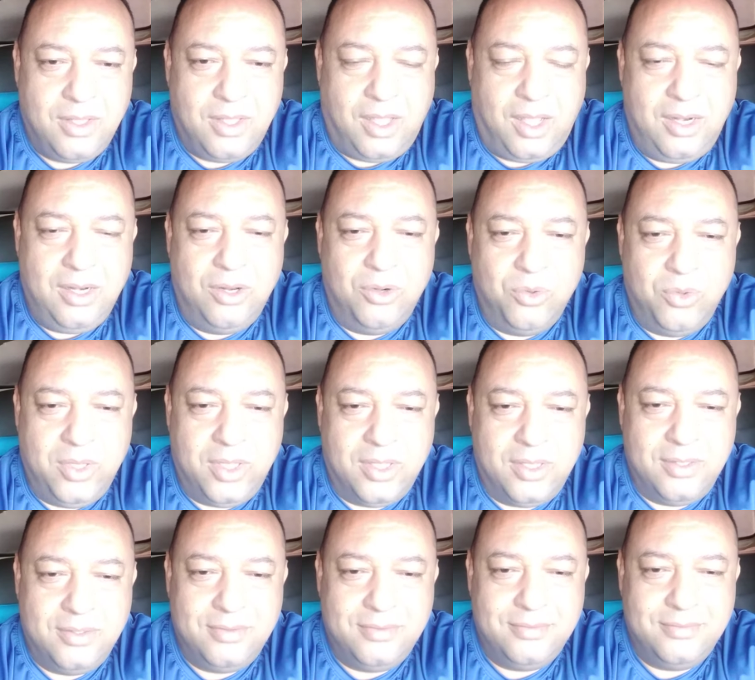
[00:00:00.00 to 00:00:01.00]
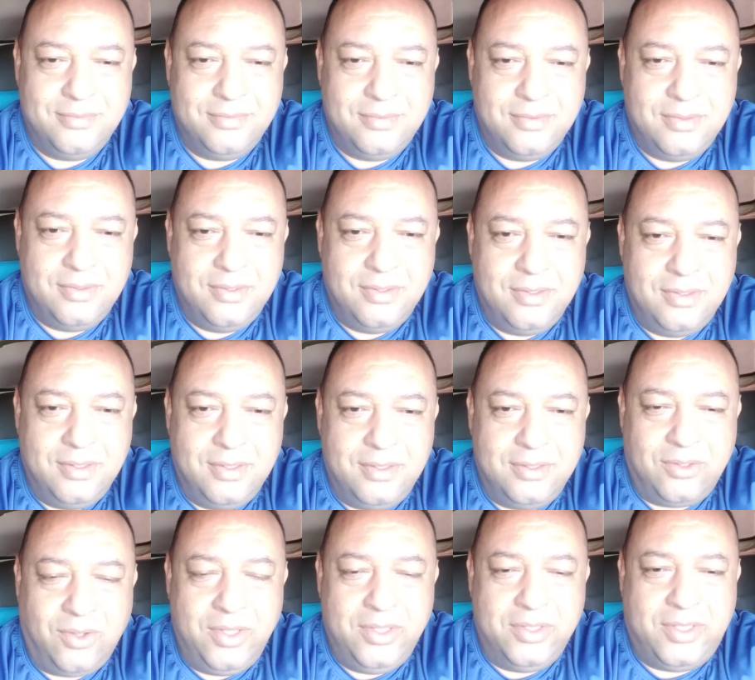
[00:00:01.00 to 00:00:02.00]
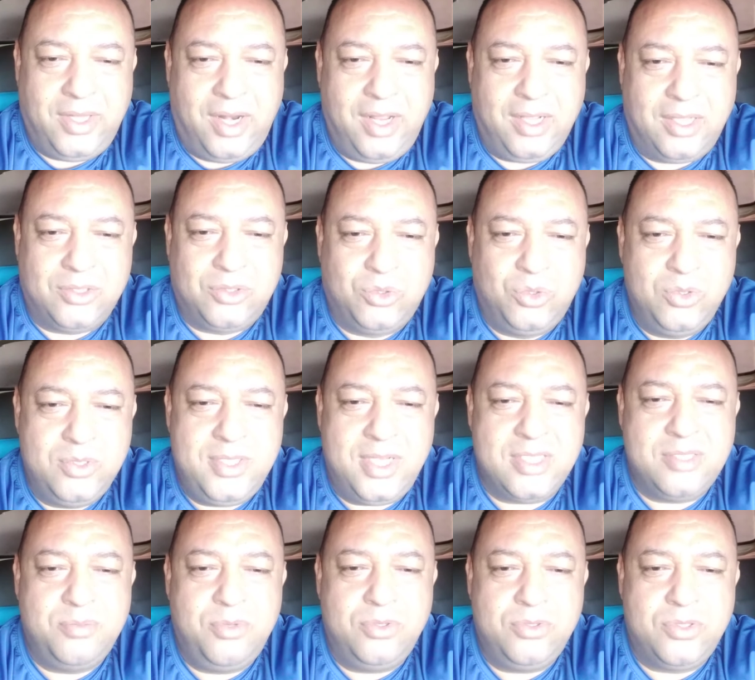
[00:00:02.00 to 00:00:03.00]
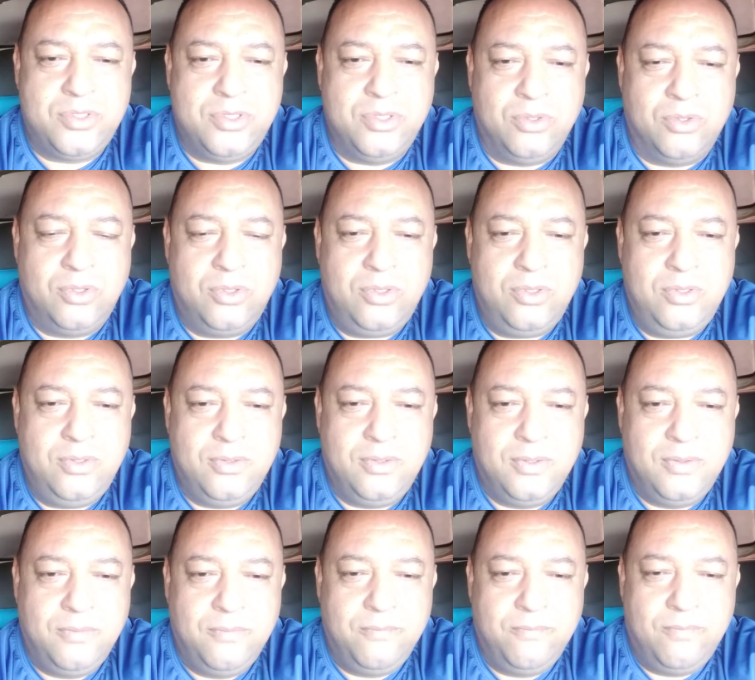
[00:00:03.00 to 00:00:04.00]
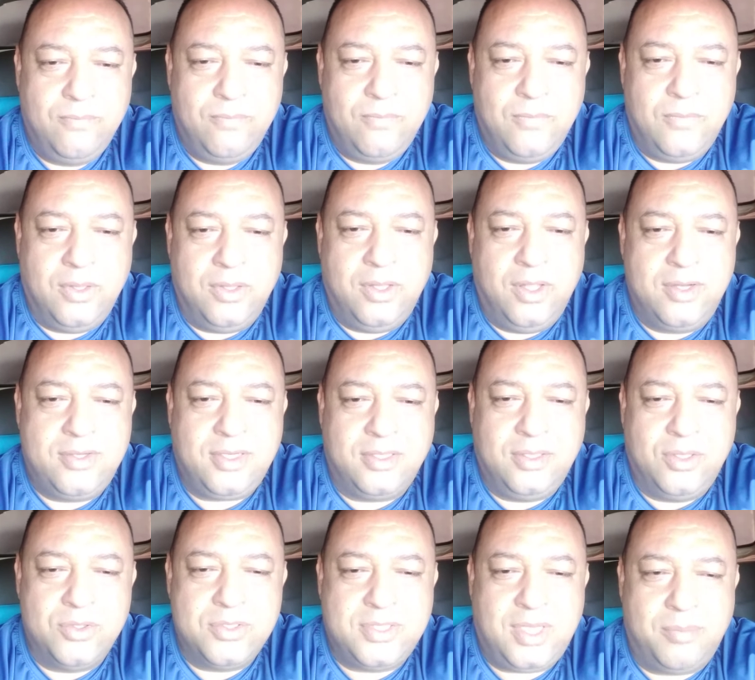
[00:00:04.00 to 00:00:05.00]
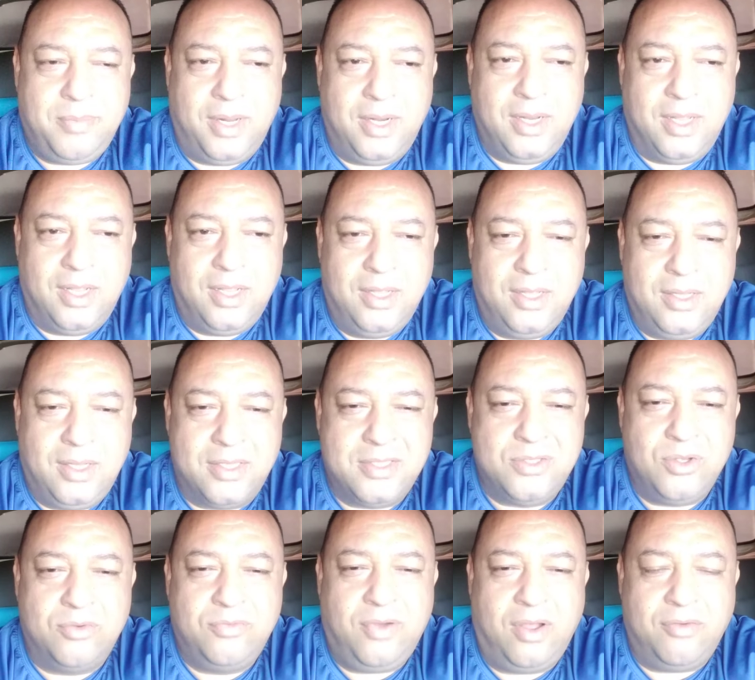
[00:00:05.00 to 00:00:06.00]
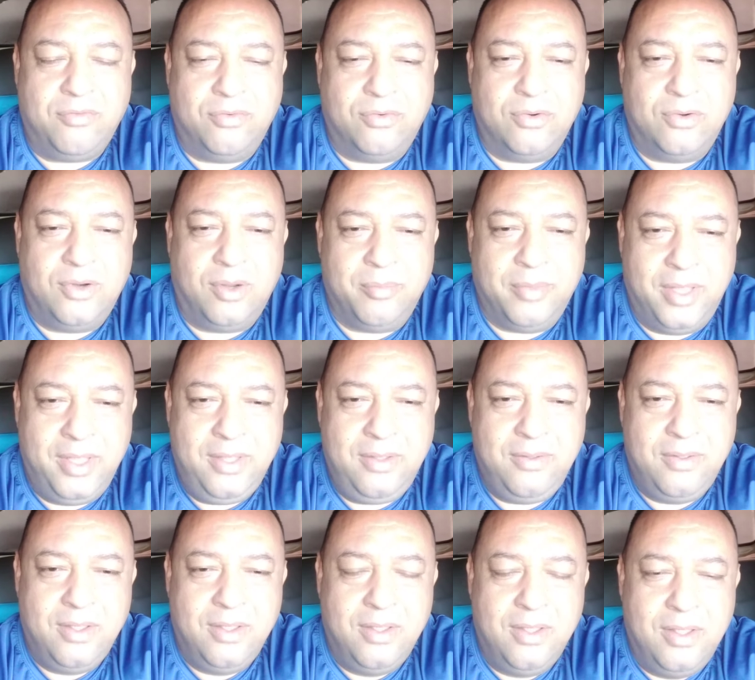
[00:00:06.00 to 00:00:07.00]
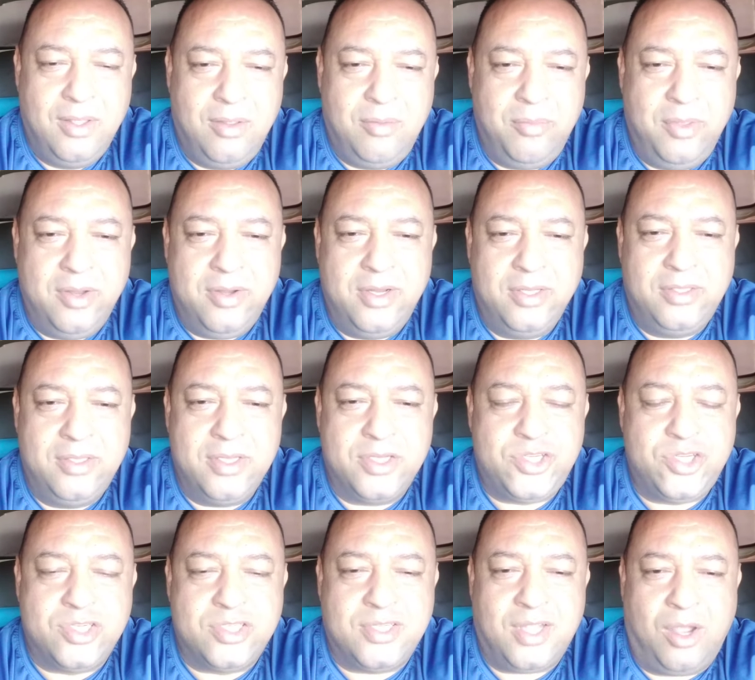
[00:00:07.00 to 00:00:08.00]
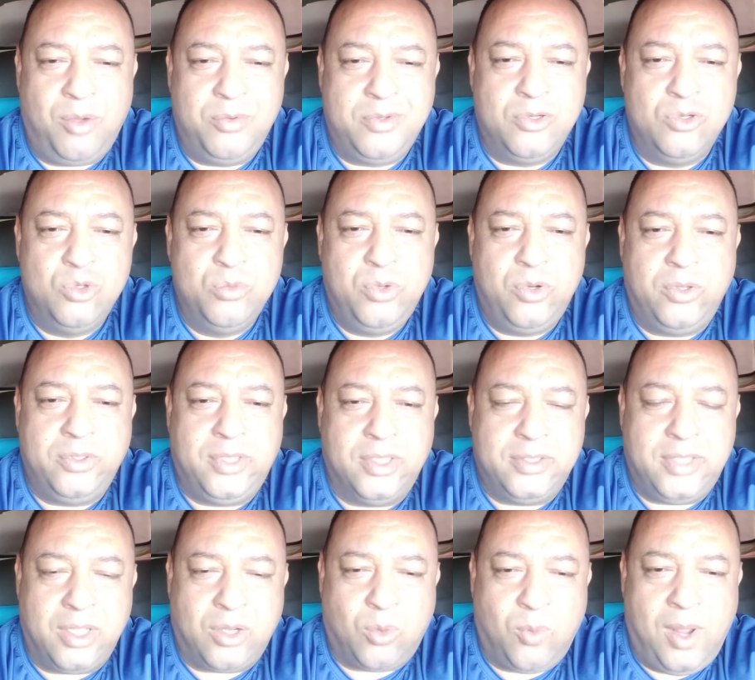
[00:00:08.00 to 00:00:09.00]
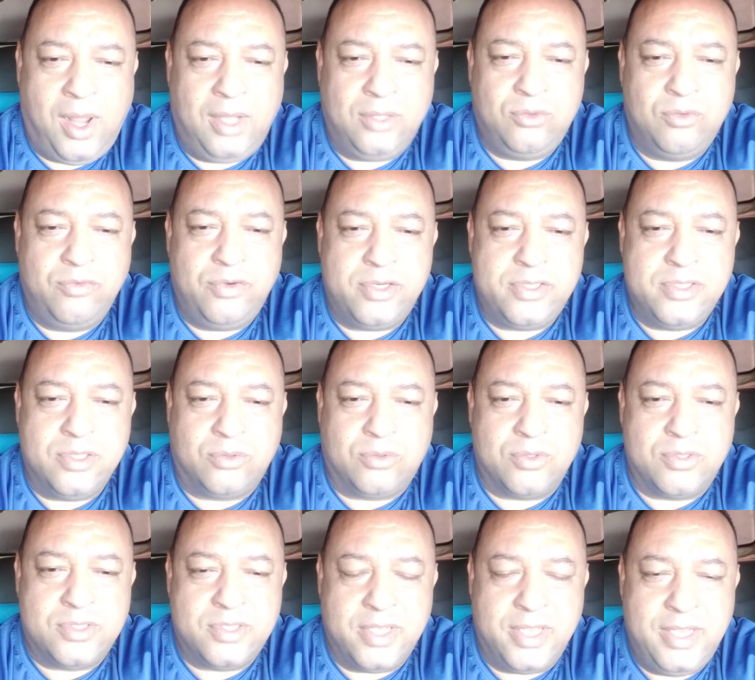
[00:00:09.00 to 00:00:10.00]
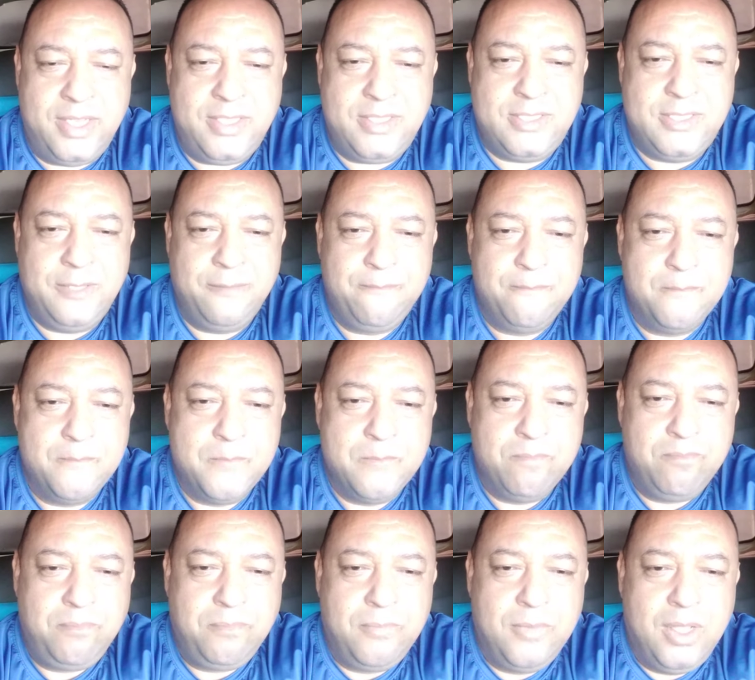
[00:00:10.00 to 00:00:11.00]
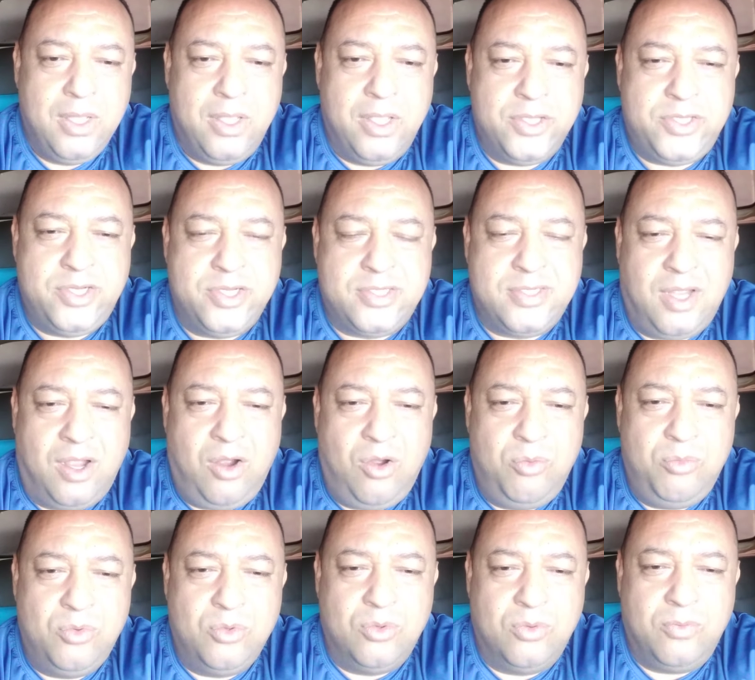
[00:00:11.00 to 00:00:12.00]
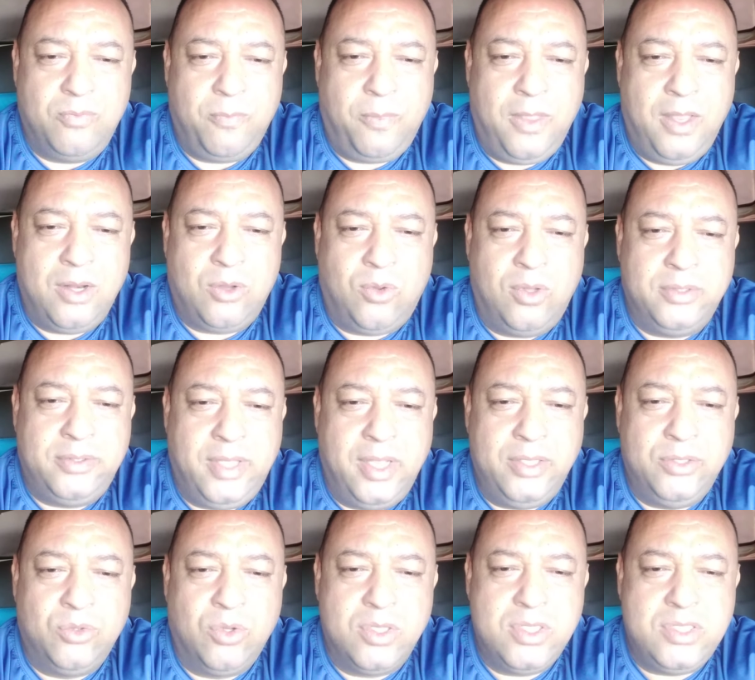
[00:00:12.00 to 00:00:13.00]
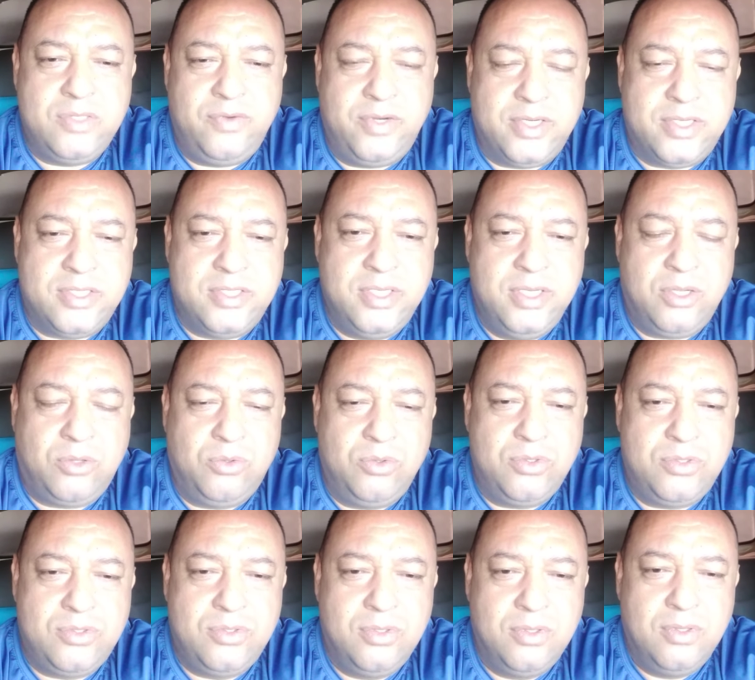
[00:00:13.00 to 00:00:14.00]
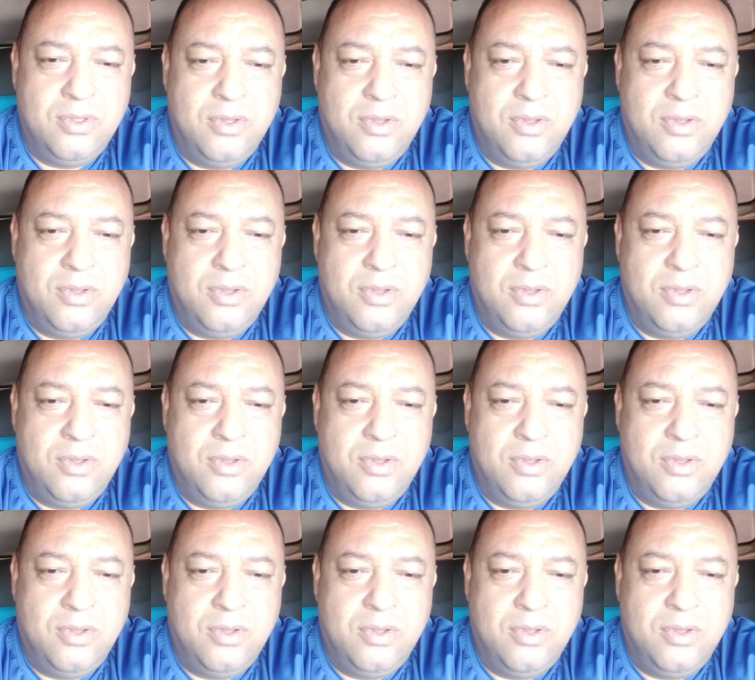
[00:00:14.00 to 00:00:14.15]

Aleluia. Então entrega tudo nas mãos do Senhor e deixa Deus trabalhar a seu favor. Amém? Medite nesse salmo de número 84, versículo 6. Este salmo, ele contém 12 versículos.